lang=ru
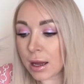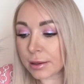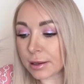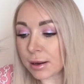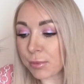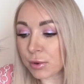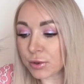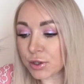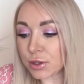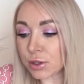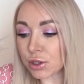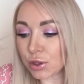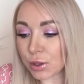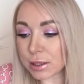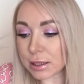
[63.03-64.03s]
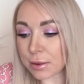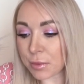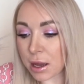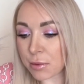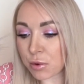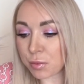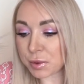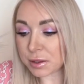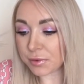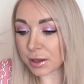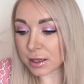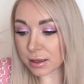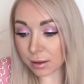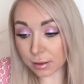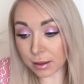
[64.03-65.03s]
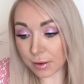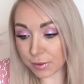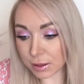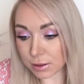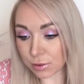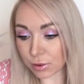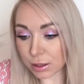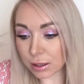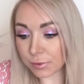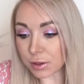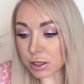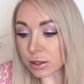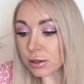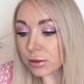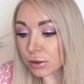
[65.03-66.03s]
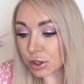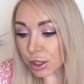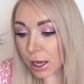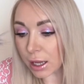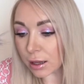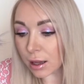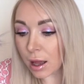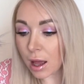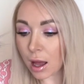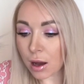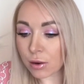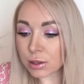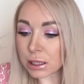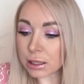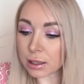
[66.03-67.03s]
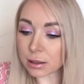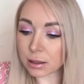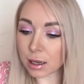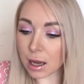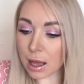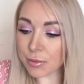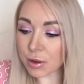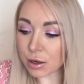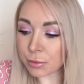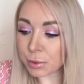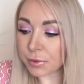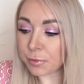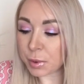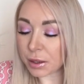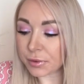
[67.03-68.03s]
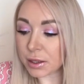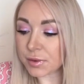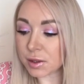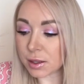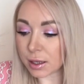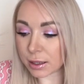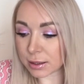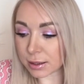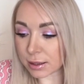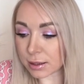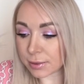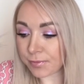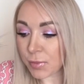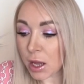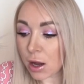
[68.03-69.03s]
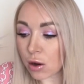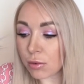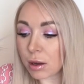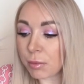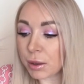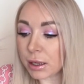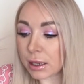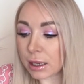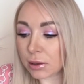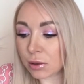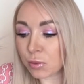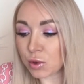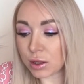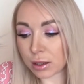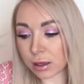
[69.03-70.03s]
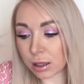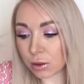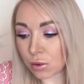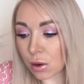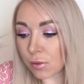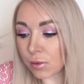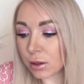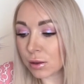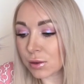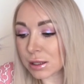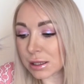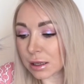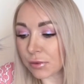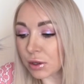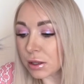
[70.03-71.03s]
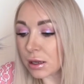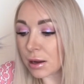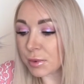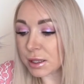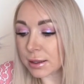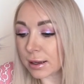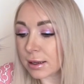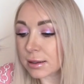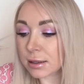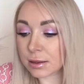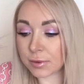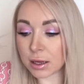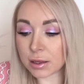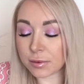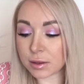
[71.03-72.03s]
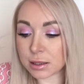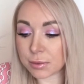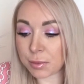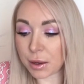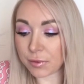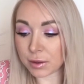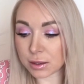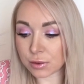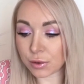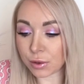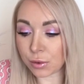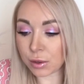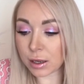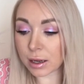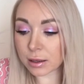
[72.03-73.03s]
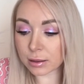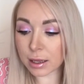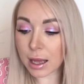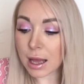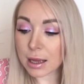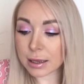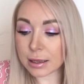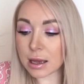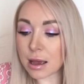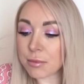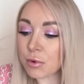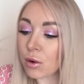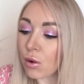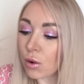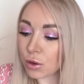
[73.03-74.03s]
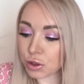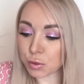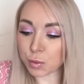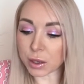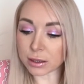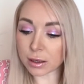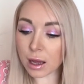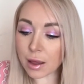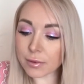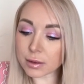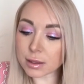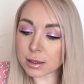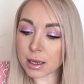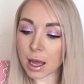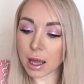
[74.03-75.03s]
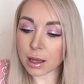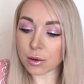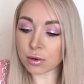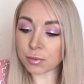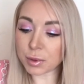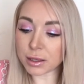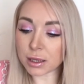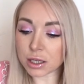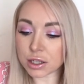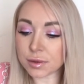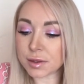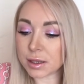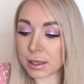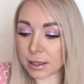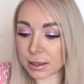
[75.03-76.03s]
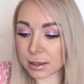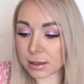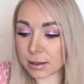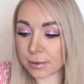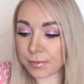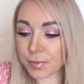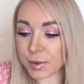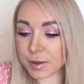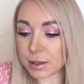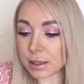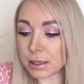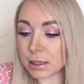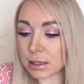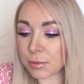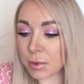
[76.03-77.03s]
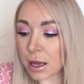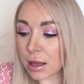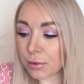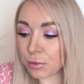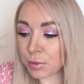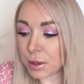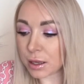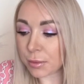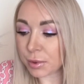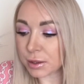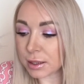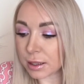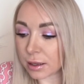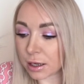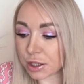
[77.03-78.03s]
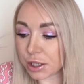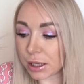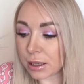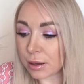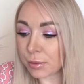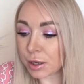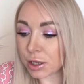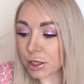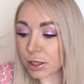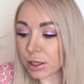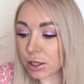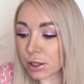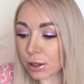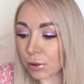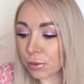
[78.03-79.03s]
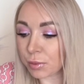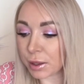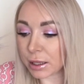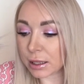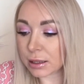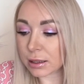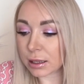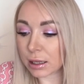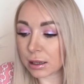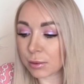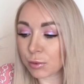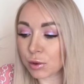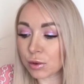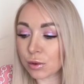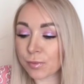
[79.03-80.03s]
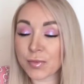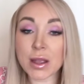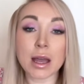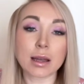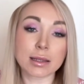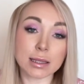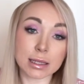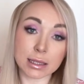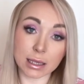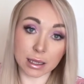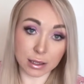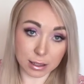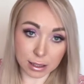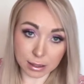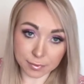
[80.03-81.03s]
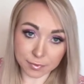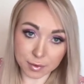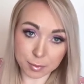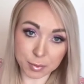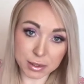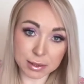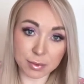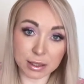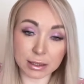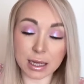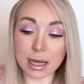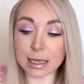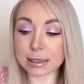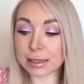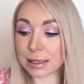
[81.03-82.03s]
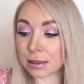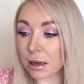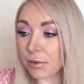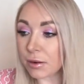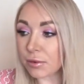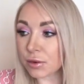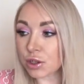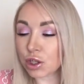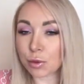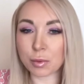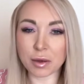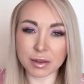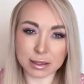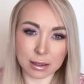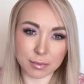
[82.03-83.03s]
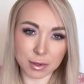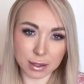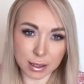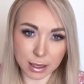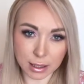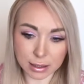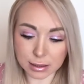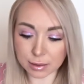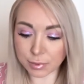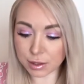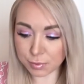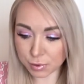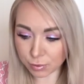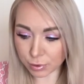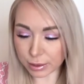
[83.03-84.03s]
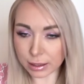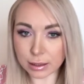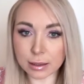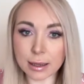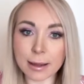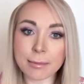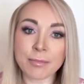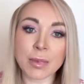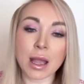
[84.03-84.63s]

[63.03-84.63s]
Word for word: Так получилось, что я сама ему позвонила на видео. Это вышло случайно, случайно. Он открыл камеру, и мы впервые встретились. Оба были к этому не готовы, но с того дня мы стали созваниваться по видео регулярно. Я ему очень понравилась, и он предложил встретиться. В середине мая у меня был день рождения, и мы решили, что он приедет к этому дню. Здесь я иногда в письмах да, останавливаюсь, чтобы давать комментарии, не забыть, письмо длинное.